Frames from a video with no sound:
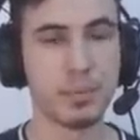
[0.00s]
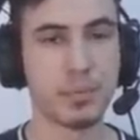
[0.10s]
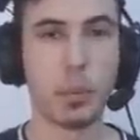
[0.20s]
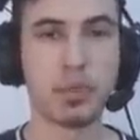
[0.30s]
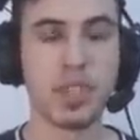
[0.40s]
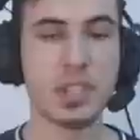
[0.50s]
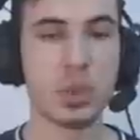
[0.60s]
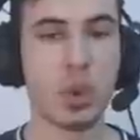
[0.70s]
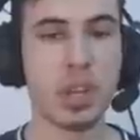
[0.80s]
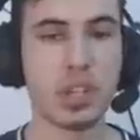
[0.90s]

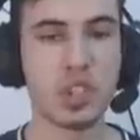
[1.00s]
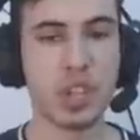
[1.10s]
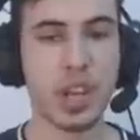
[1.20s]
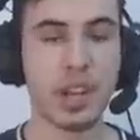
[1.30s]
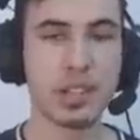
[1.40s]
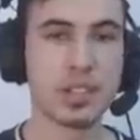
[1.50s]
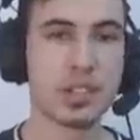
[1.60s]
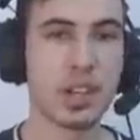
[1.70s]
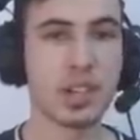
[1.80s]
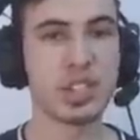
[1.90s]
Obsession olan kişiyi her
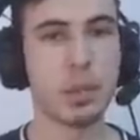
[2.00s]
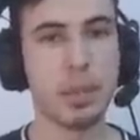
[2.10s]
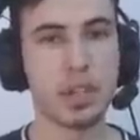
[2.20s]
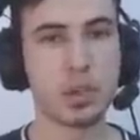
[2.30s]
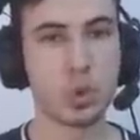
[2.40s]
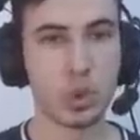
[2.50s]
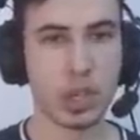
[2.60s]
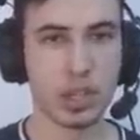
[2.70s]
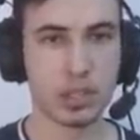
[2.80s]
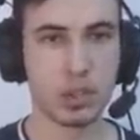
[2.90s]
astınız arkadaşlar bir adet
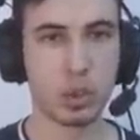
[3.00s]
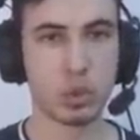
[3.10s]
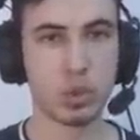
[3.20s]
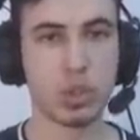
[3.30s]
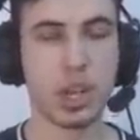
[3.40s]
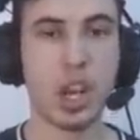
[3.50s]
token kazanıyorsunuz.